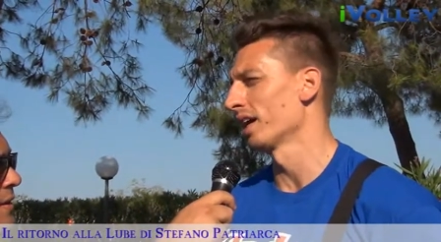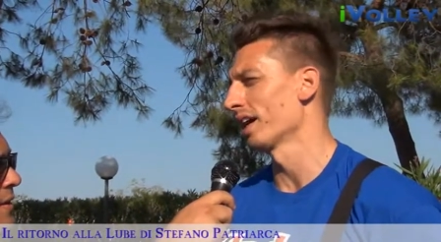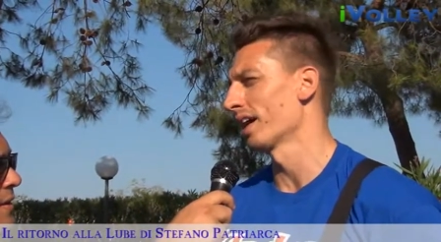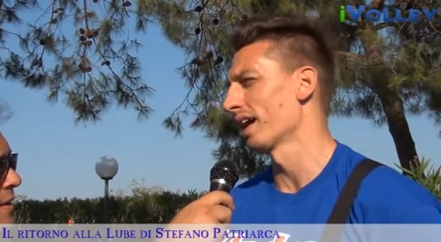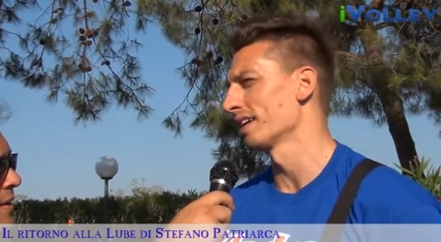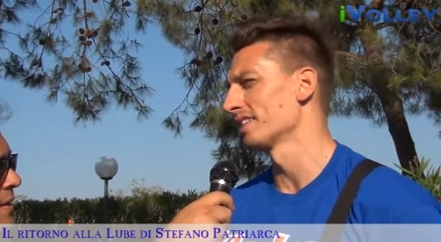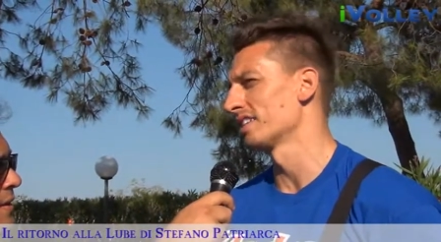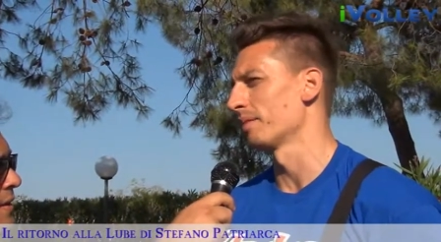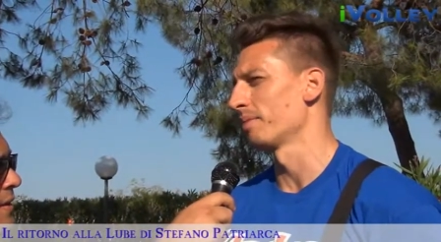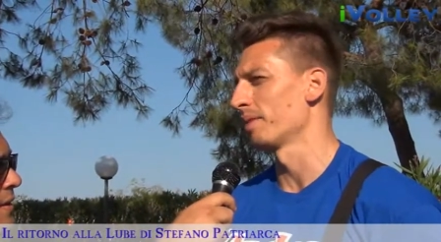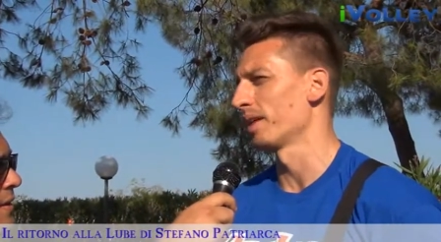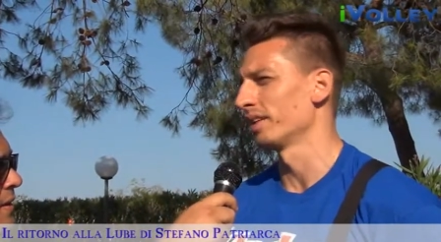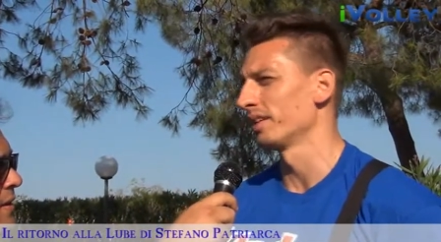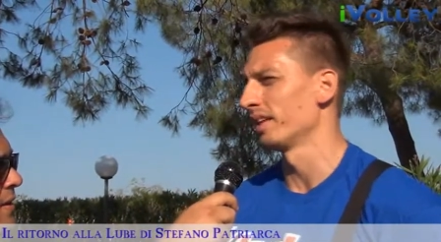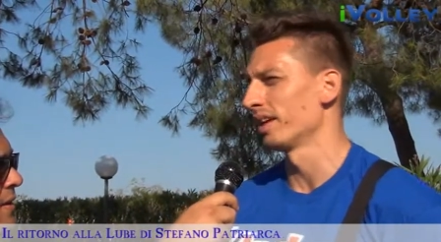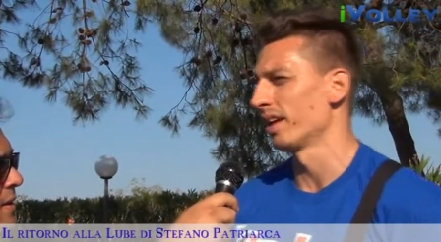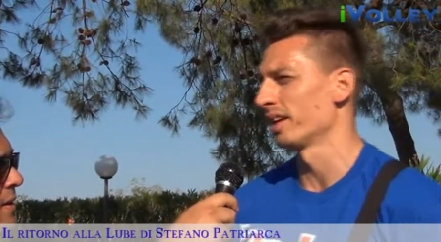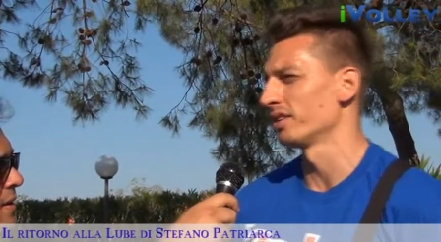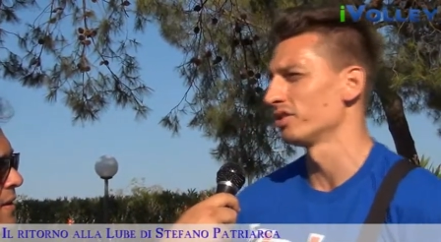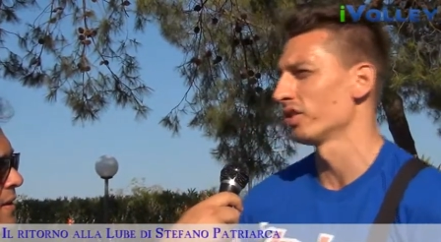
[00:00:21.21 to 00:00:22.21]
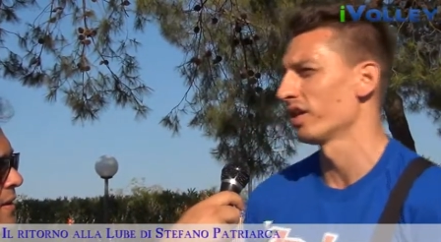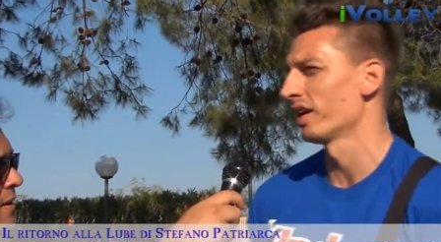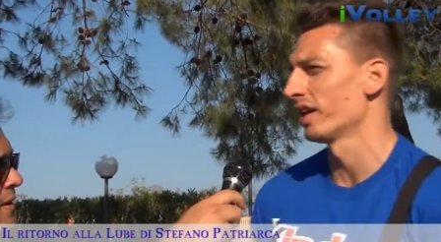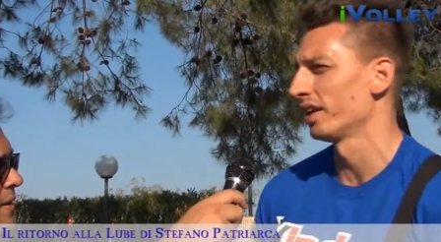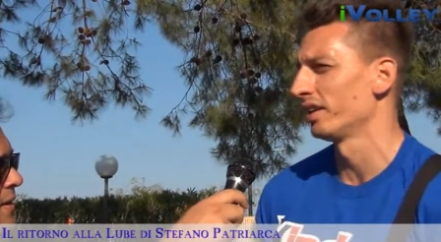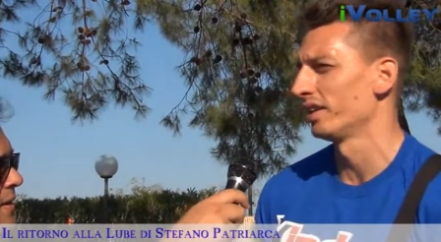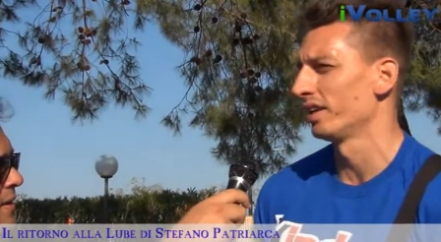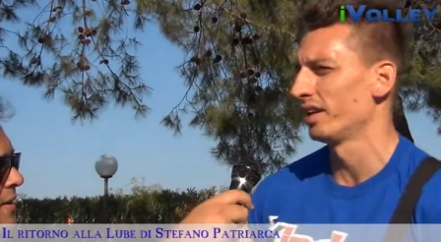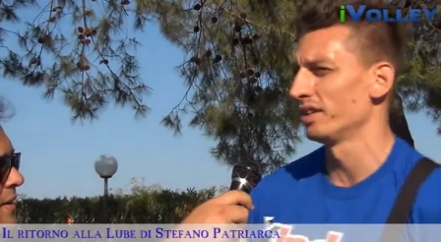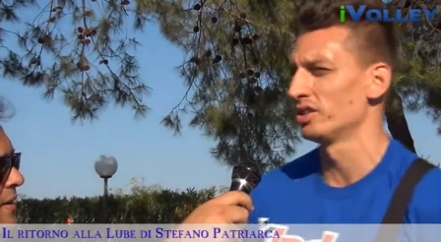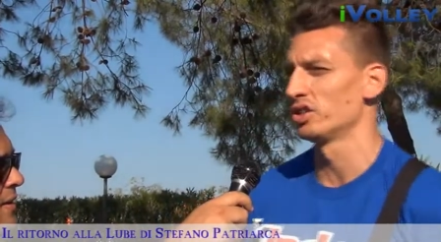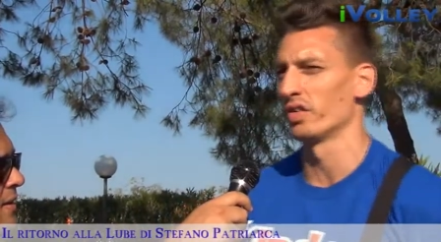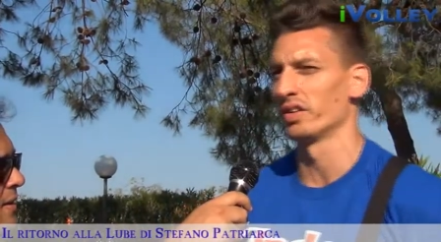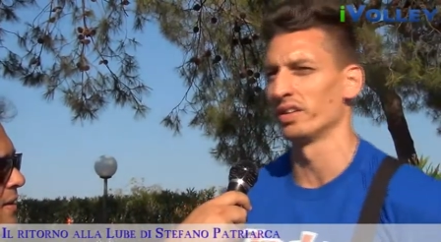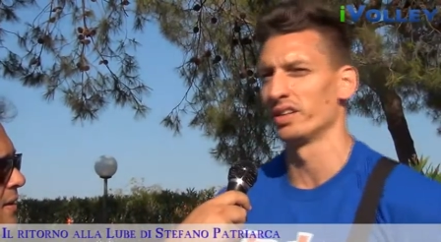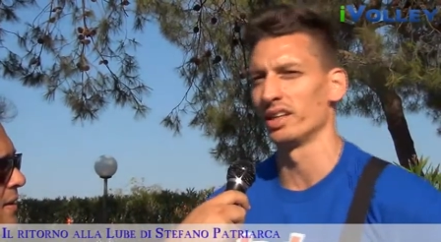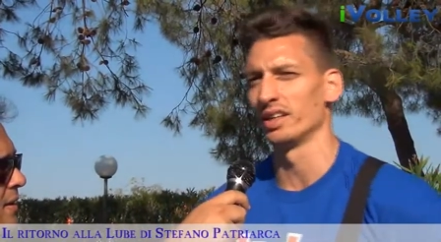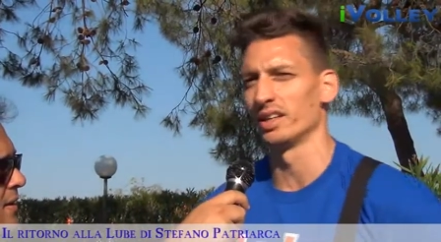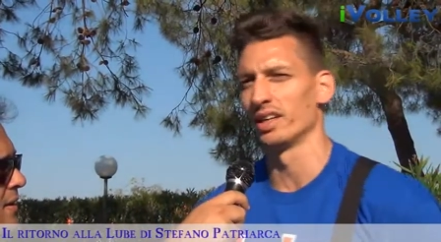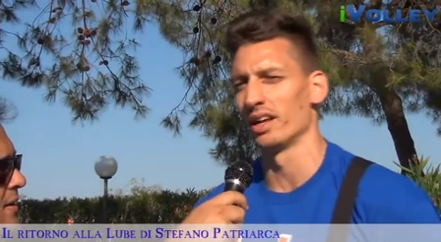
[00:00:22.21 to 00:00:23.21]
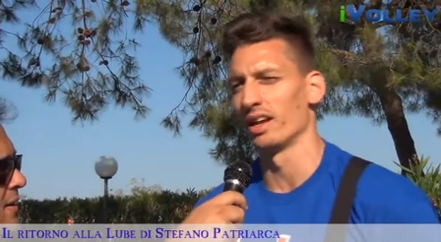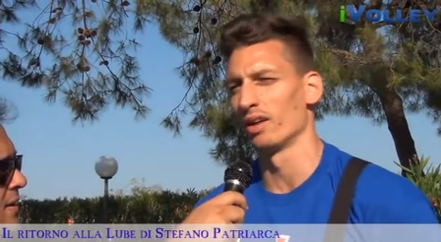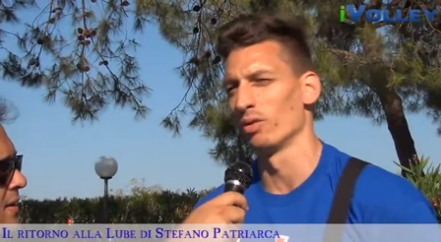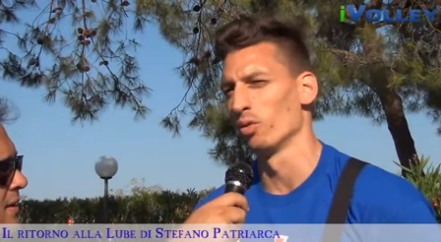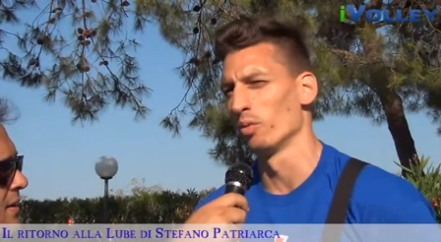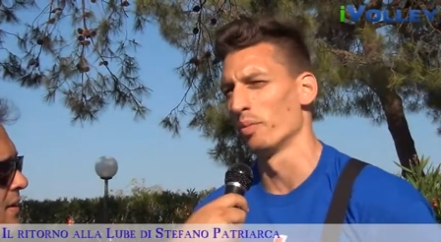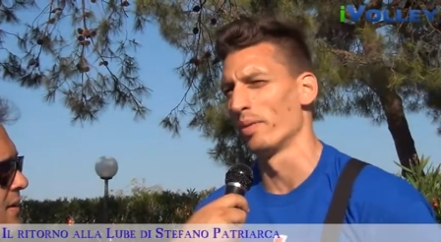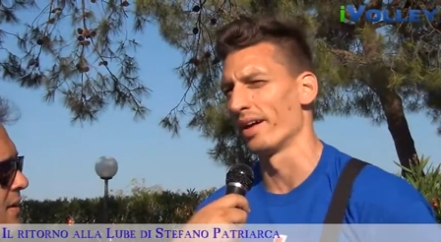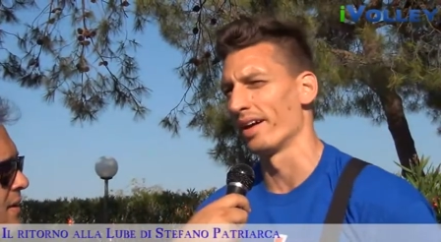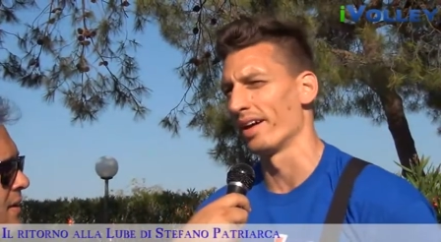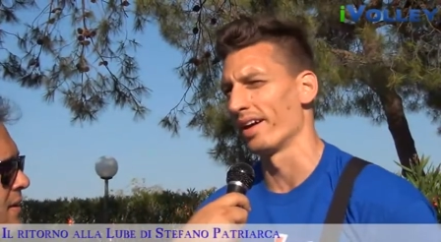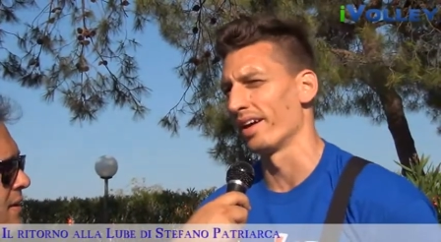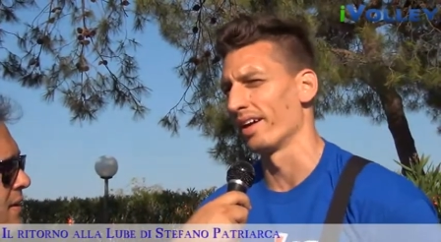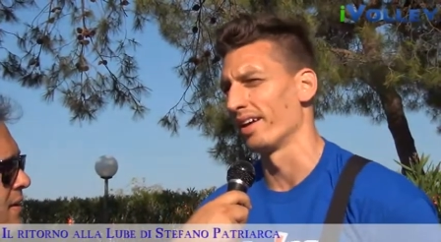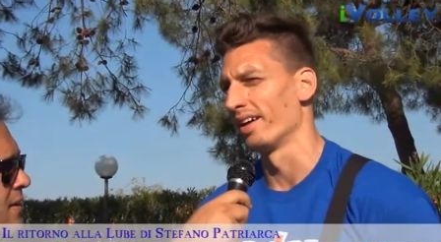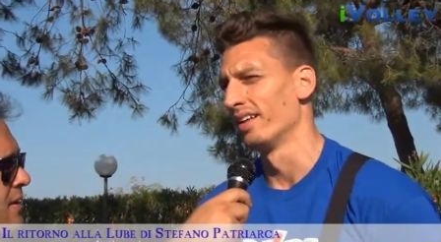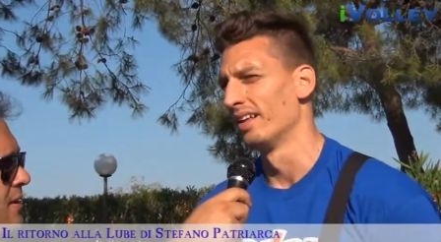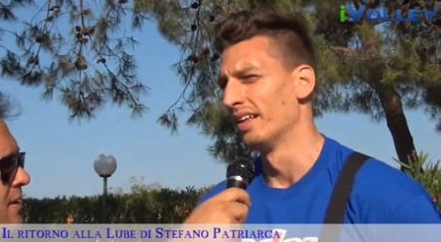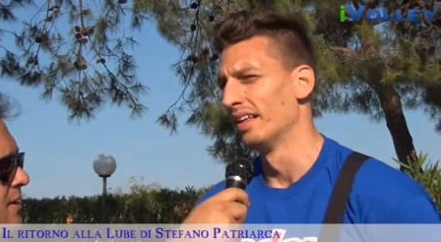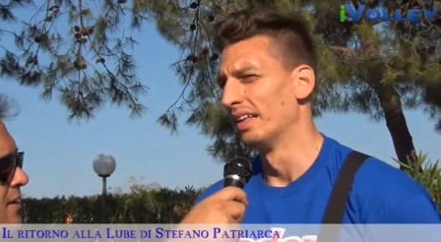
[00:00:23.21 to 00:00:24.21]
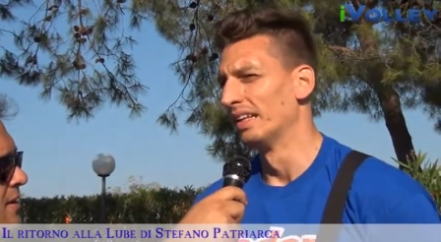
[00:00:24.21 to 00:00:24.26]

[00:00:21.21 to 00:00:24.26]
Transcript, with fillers: da casa per andare a giocare nelle giovanili della Lube,